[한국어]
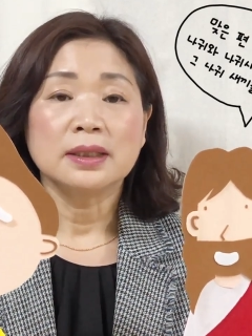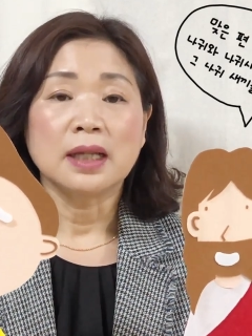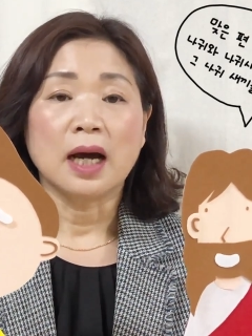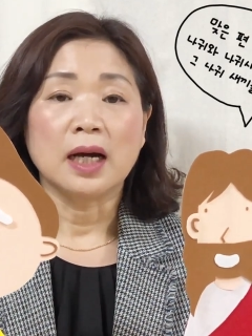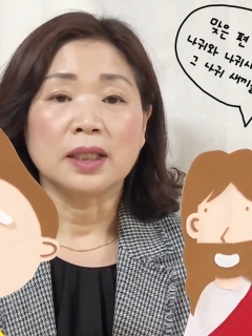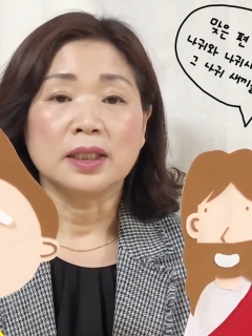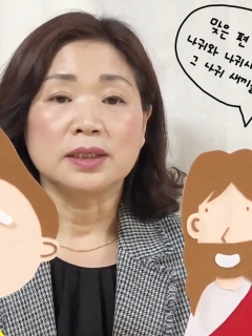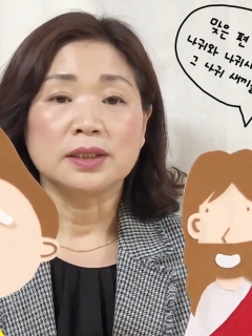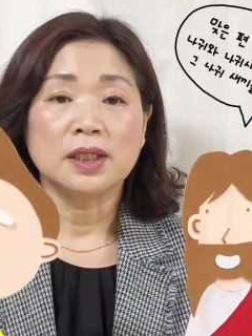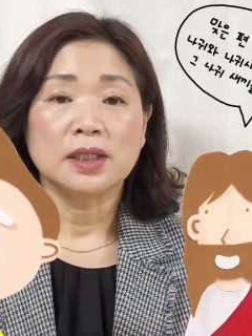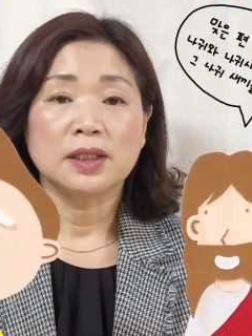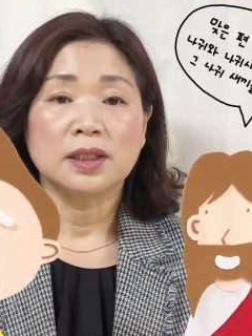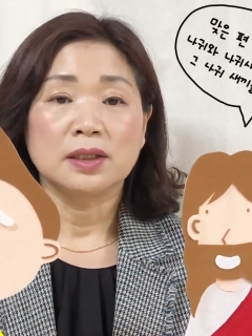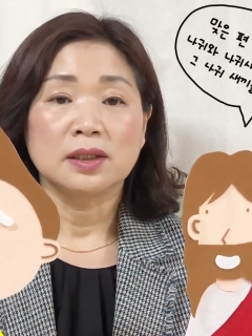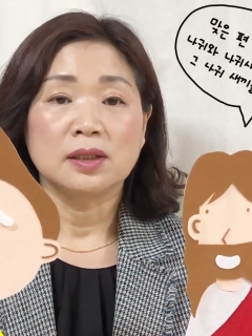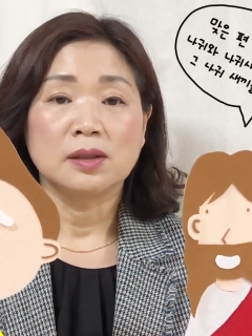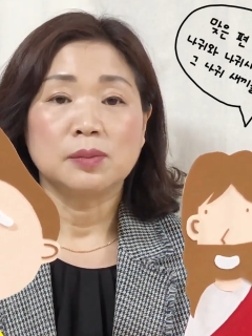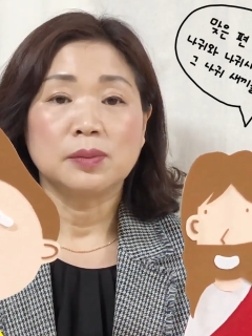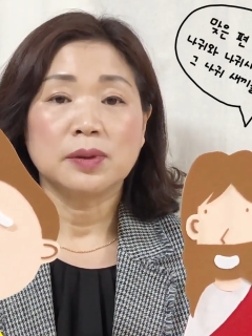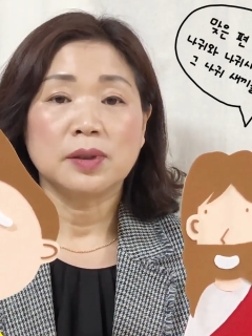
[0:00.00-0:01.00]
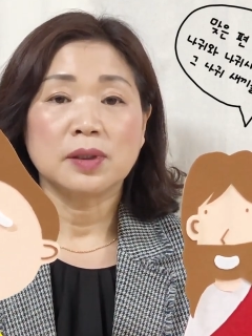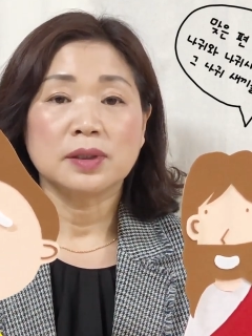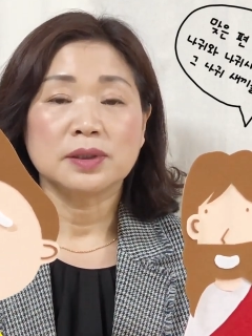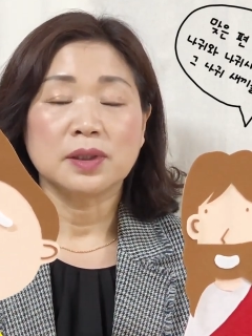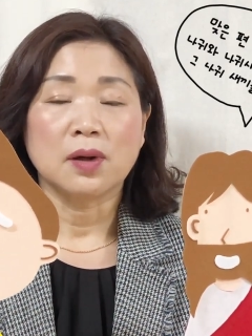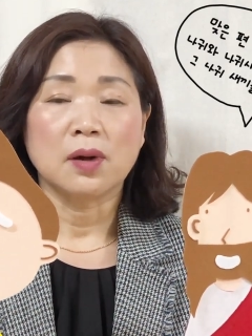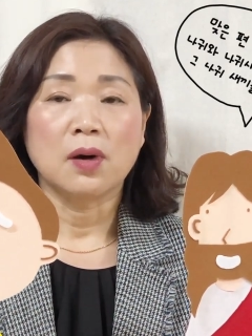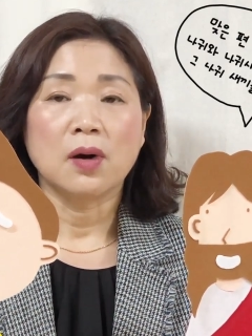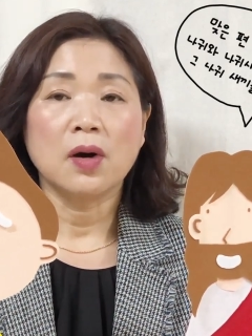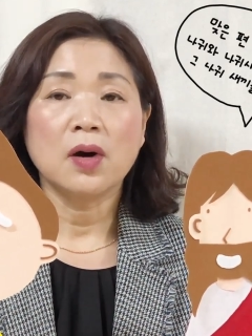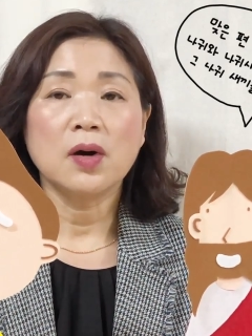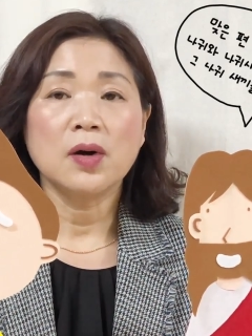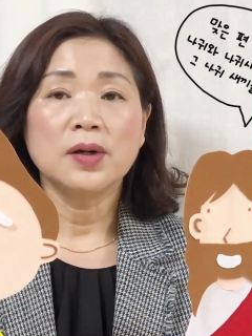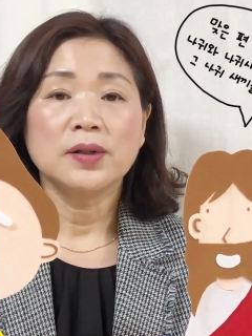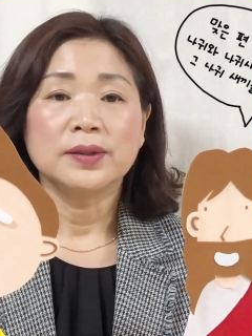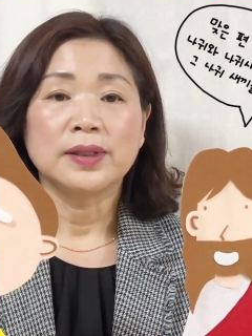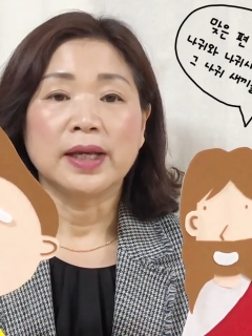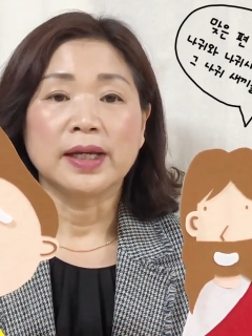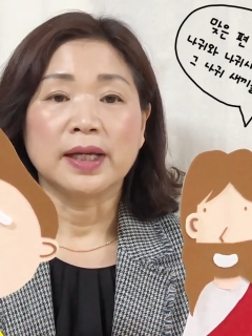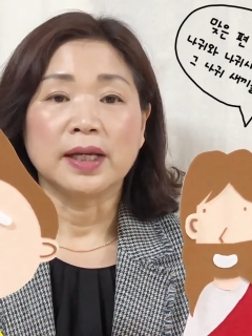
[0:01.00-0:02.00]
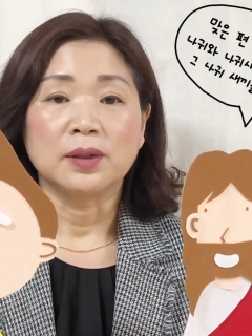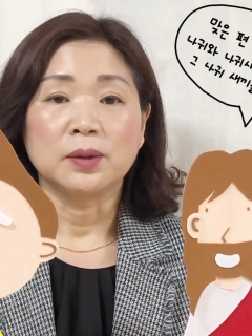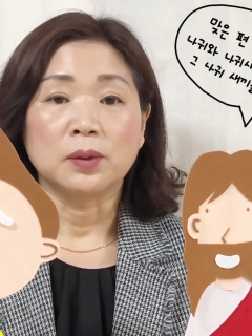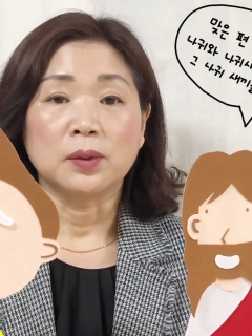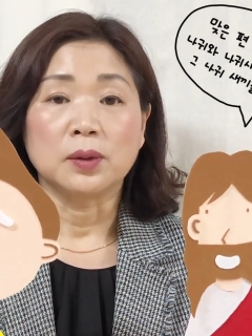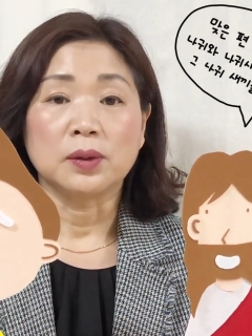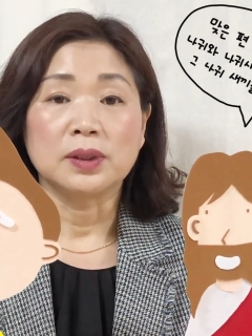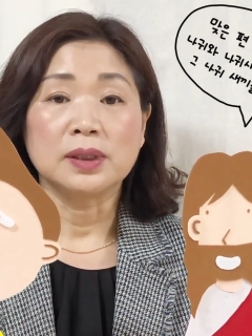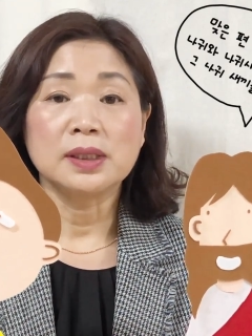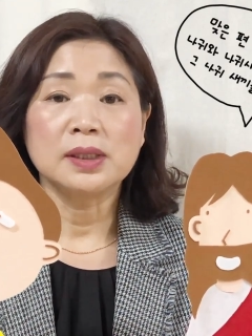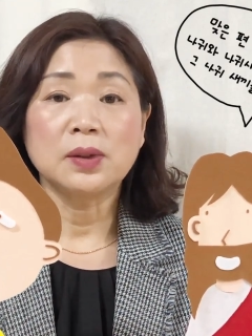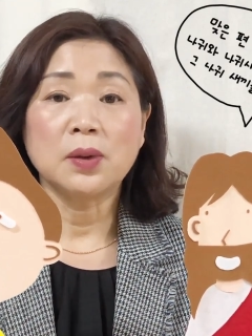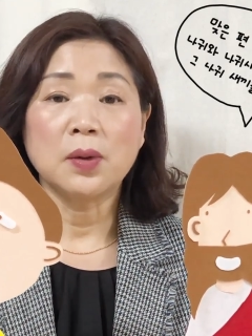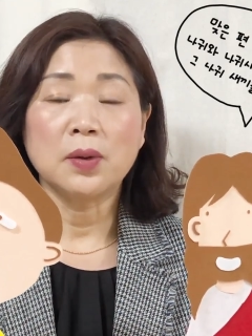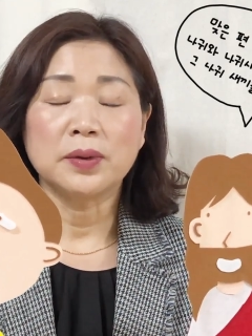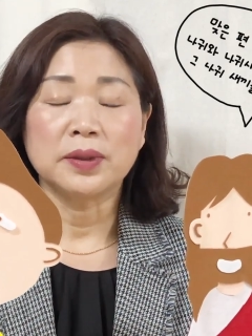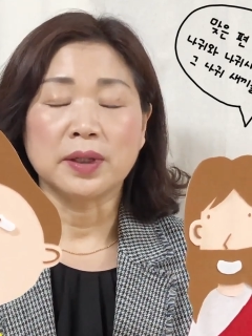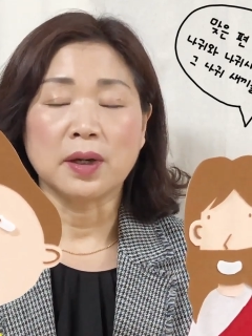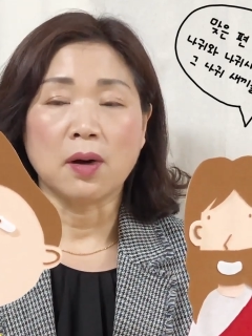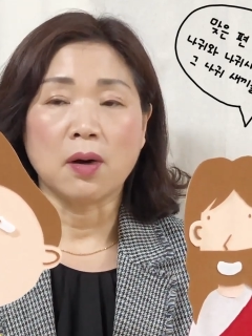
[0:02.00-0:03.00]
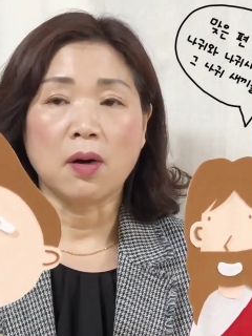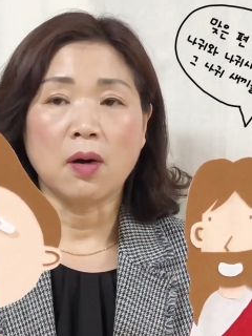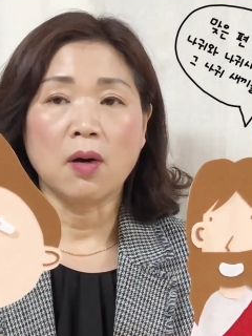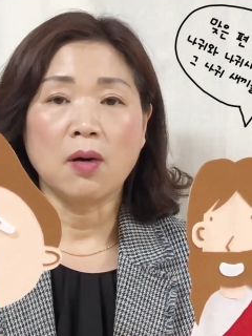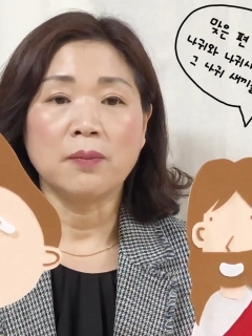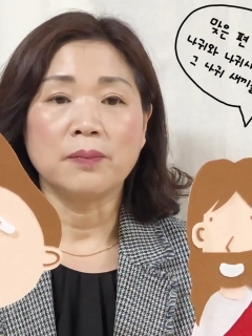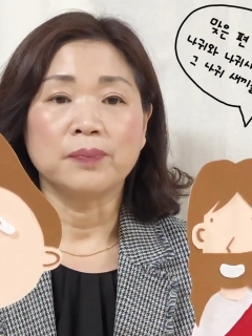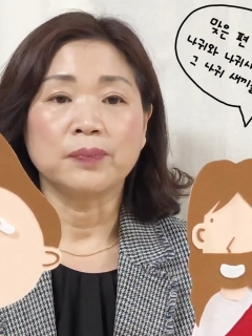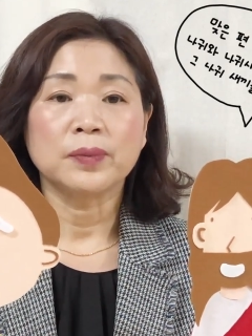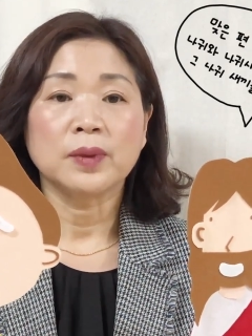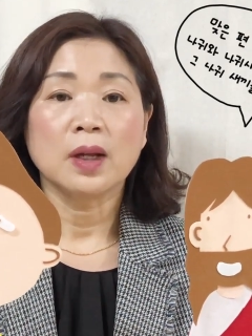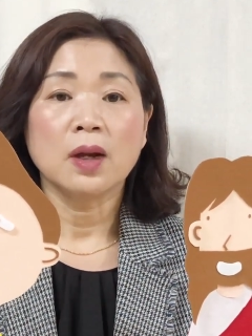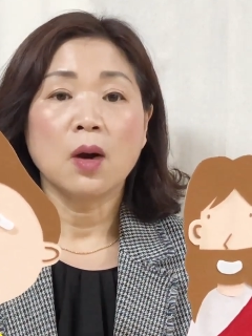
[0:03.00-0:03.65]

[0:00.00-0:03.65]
나귀 새끼를 풀어서 내게로 끌고 오렴.